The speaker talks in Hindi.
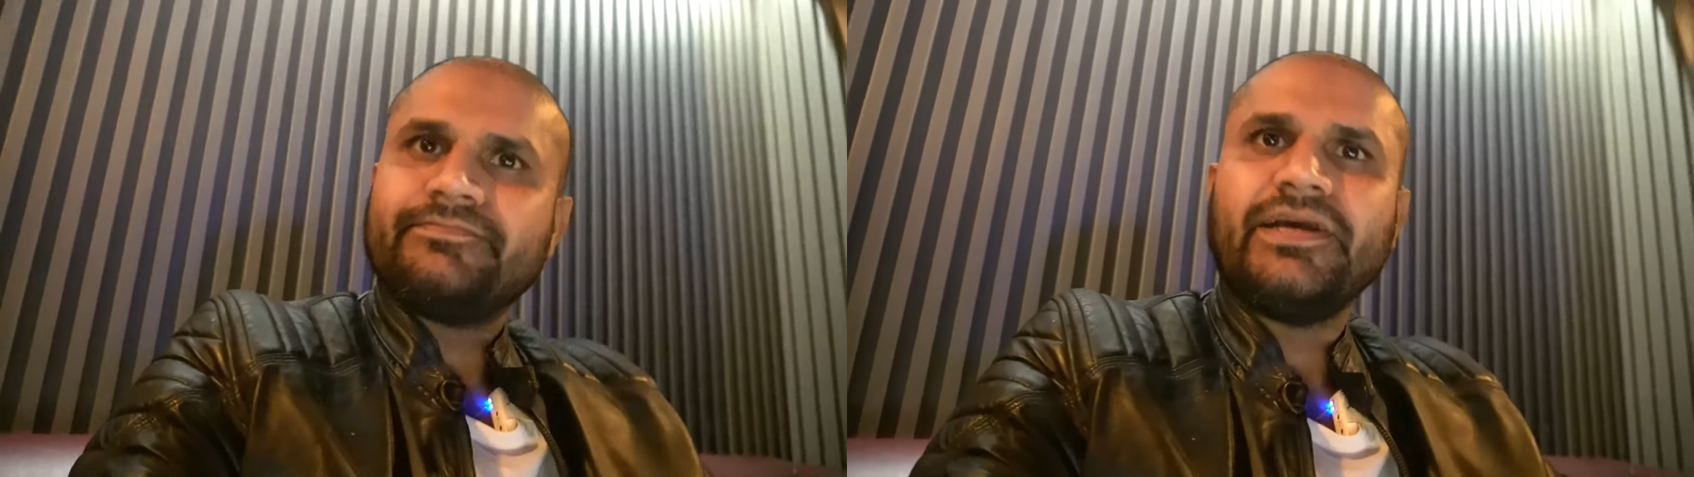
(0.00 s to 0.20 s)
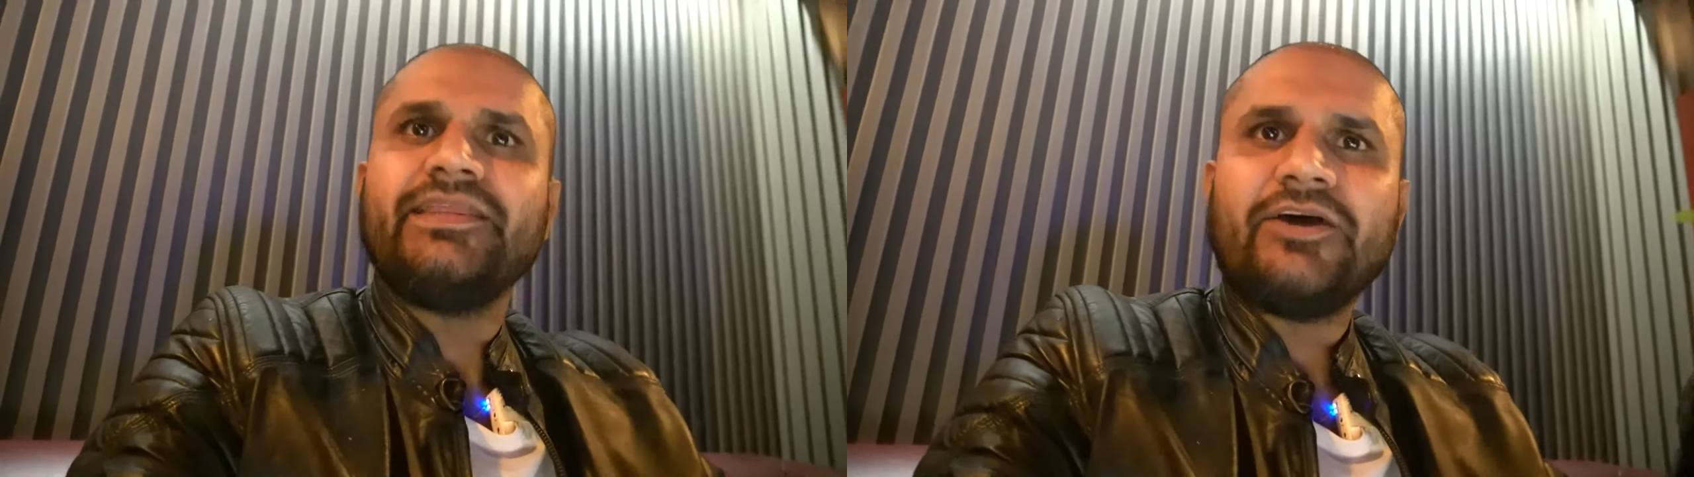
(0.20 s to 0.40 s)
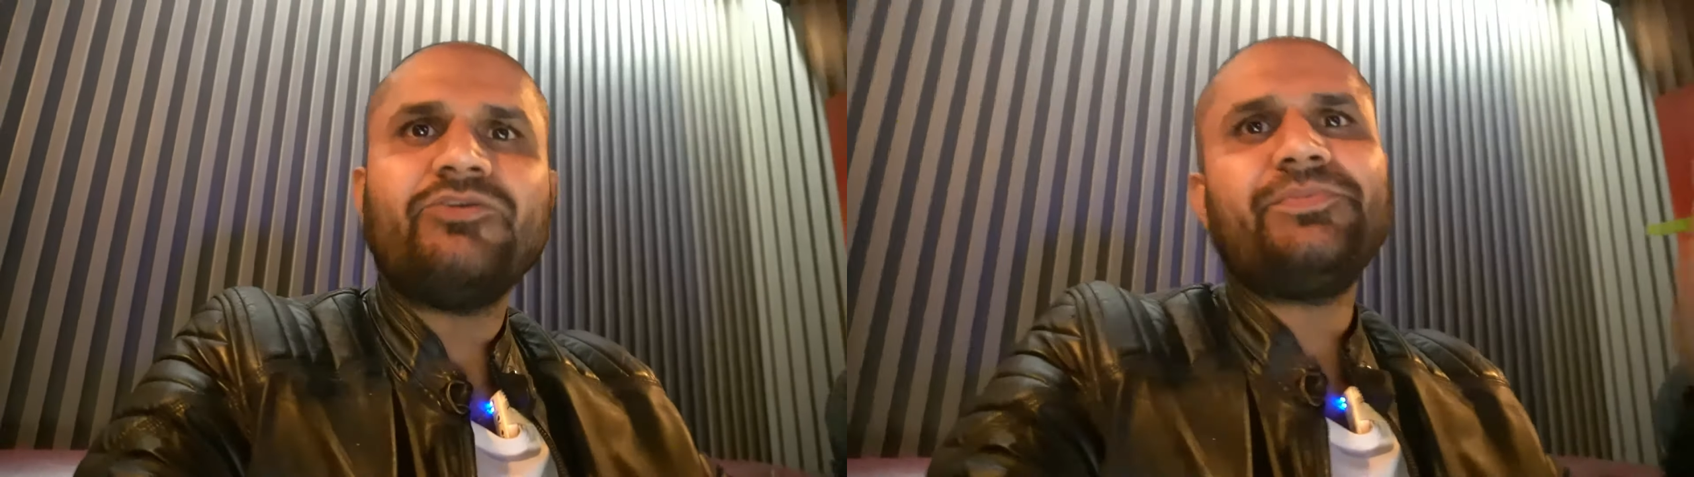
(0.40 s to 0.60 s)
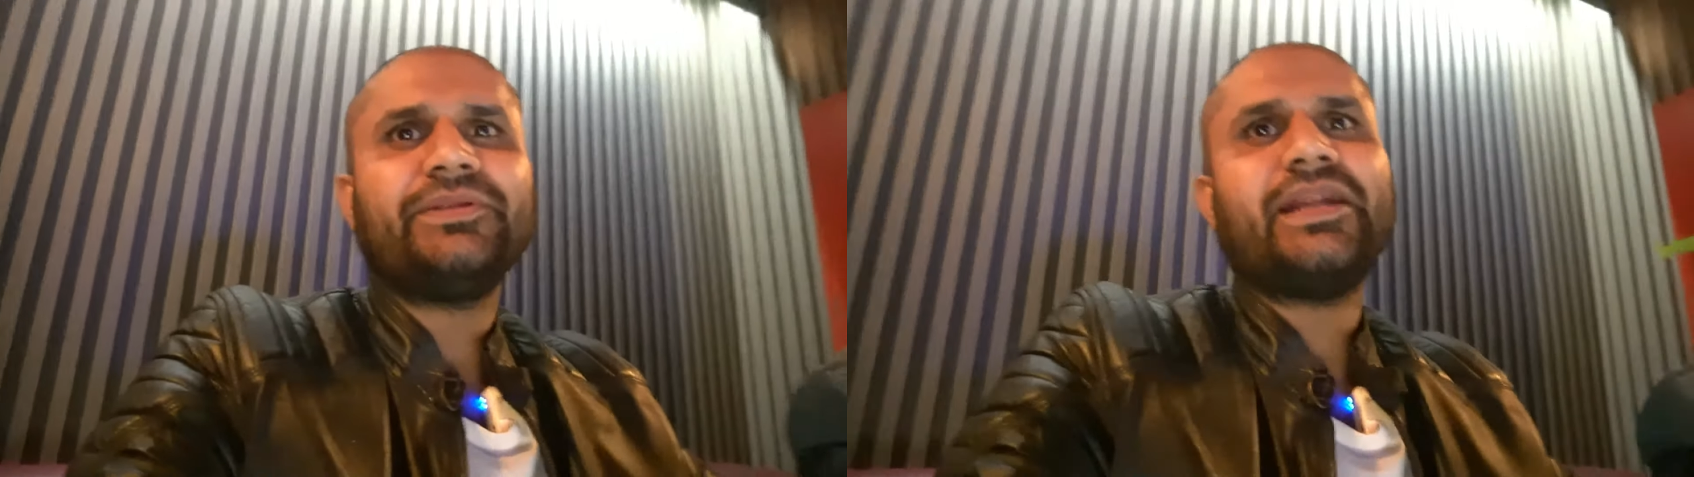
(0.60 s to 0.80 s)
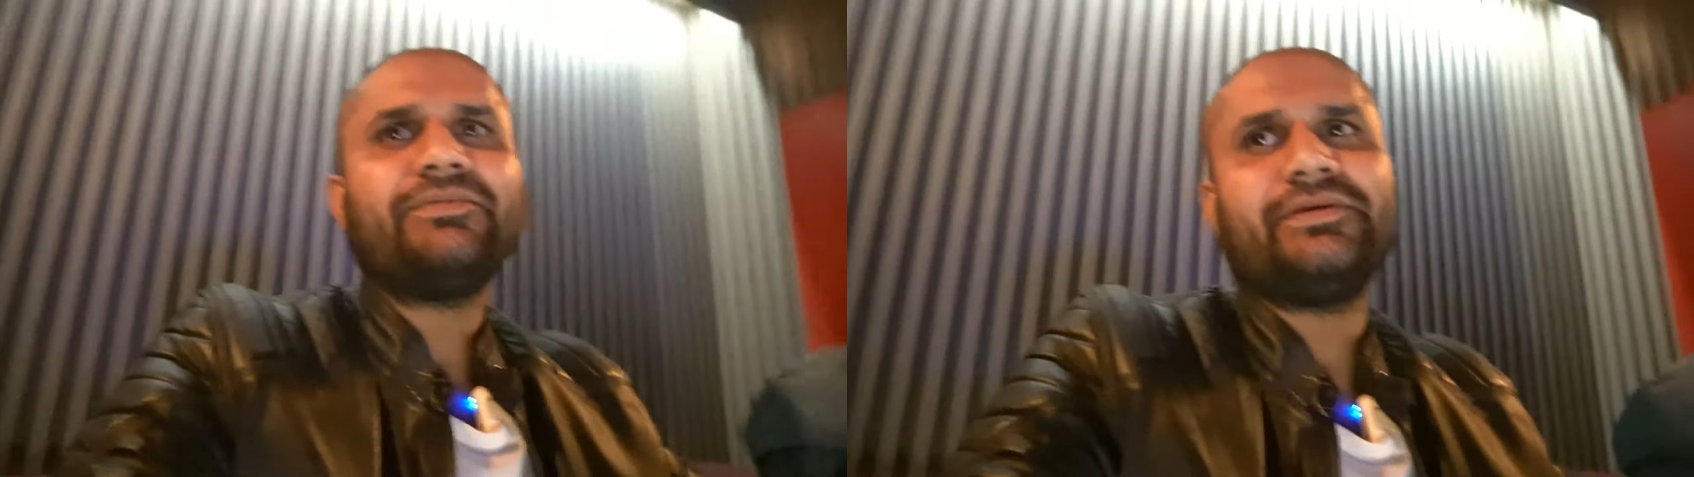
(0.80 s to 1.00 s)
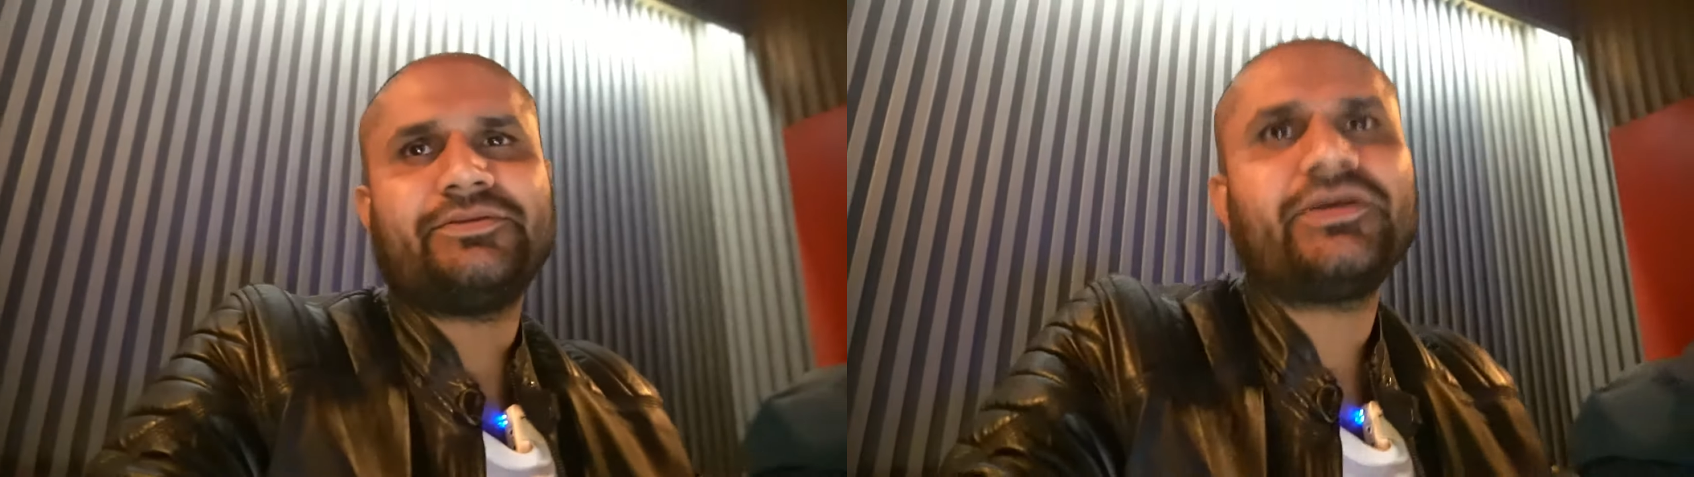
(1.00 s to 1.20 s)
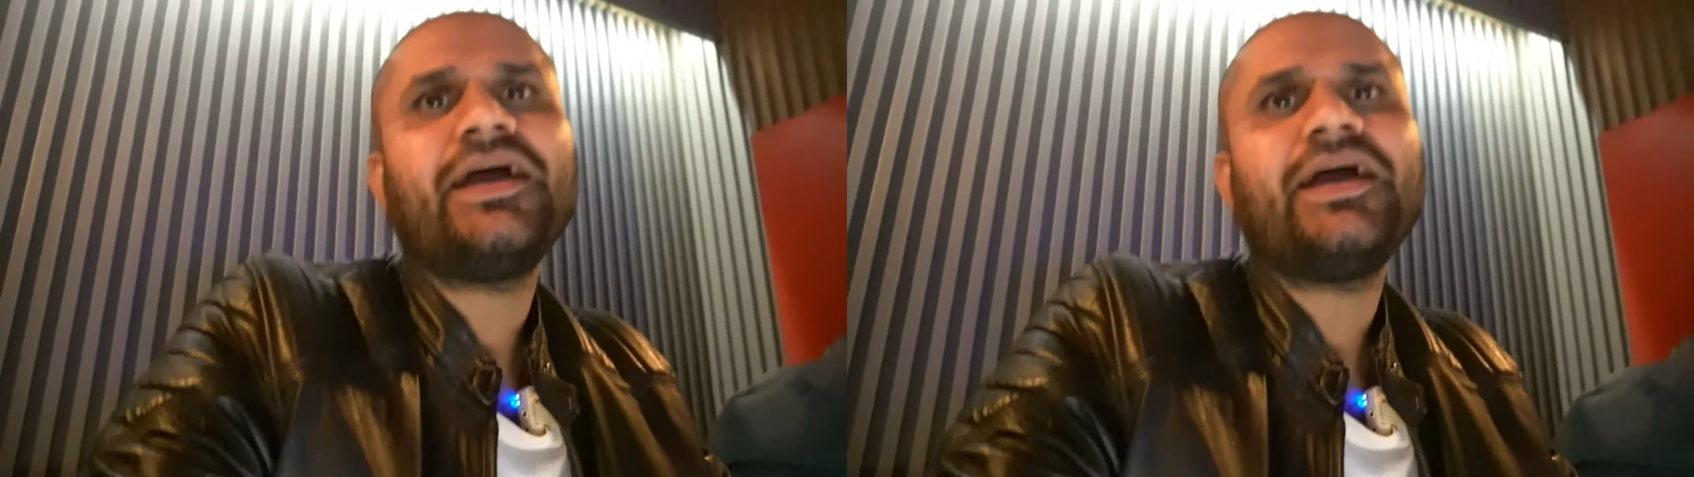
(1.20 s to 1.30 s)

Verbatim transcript: मैं दारू नहीं पीता ना मैं तो